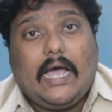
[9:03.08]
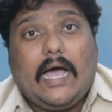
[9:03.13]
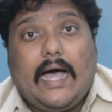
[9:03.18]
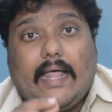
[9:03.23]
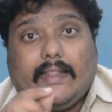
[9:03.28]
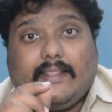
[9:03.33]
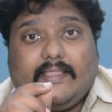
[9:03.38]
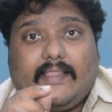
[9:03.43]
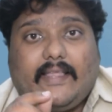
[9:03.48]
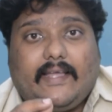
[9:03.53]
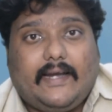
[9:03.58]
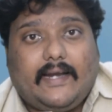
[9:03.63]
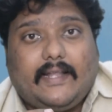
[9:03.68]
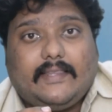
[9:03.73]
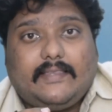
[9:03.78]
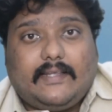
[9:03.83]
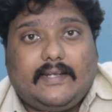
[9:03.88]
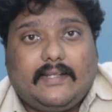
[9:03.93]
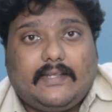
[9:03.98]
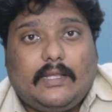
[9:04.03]
அந்த
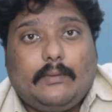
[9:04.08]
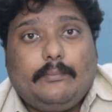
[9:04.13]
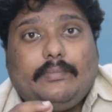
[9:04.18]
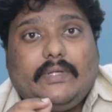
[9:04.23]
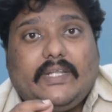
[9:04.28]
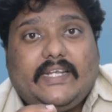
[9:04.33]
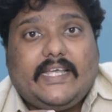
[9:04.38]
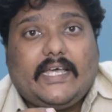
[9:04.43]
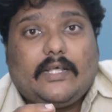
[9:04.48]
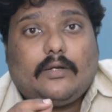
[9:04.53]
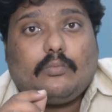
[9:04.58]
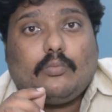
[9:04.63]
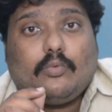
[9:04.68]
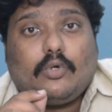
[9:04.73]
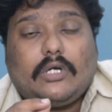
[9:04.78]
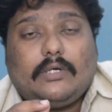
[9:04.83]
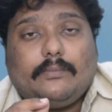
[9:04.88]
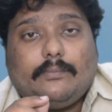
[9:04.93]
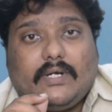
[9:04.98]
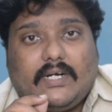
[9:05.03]
இடத்துல தான் பெரியார்
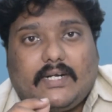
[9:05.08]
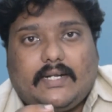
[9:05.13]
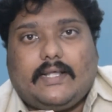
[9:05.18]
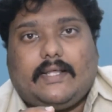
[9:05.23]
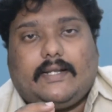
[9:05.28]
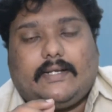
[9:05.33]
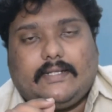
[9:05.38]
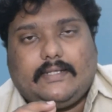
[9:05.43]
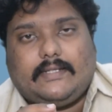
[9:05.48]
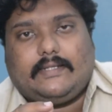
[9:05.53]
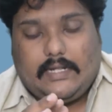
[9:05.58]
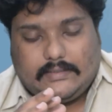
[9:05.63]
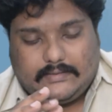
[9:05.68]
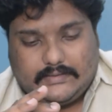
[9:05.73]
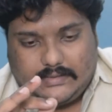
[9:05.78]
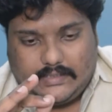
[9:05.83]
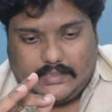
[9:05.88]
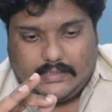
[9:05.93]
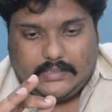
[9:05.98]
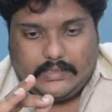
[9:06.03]
முரண்படுறாரு
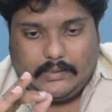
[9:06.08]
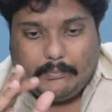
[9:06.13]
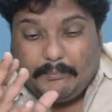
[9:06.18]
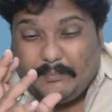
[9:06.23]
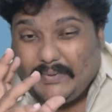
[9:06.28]
அதனால்